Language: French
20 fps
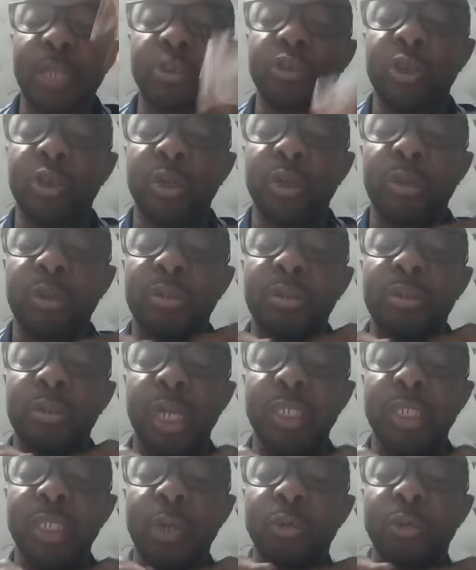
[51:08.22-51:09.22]
sœur,
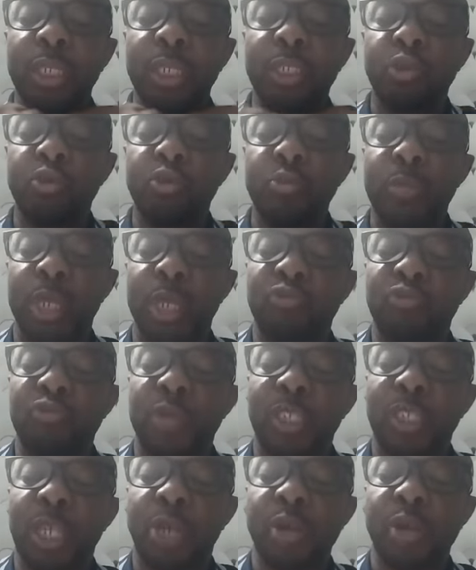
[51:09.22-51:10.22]
Doumia
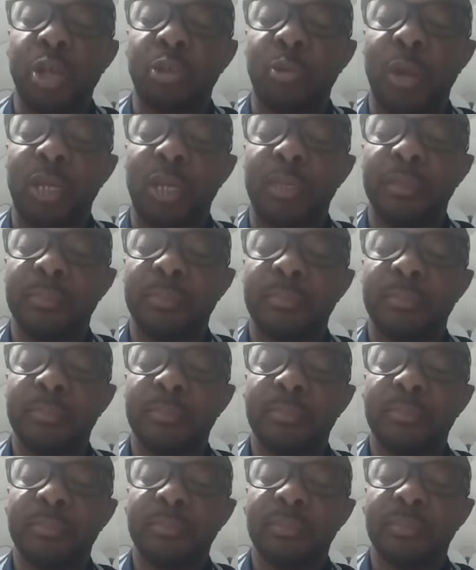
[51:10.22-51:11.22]
Touré, salut à toi.
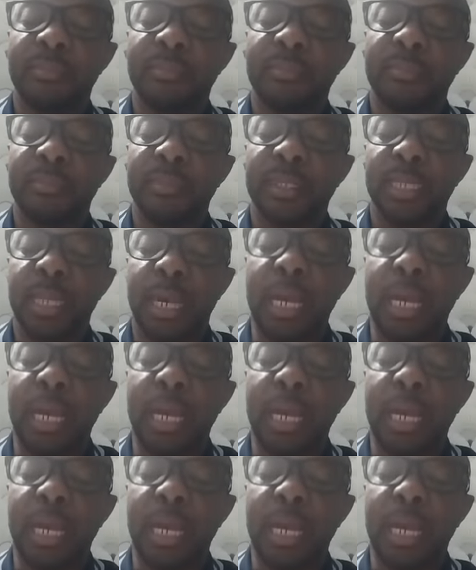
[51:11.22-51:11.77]
Allah.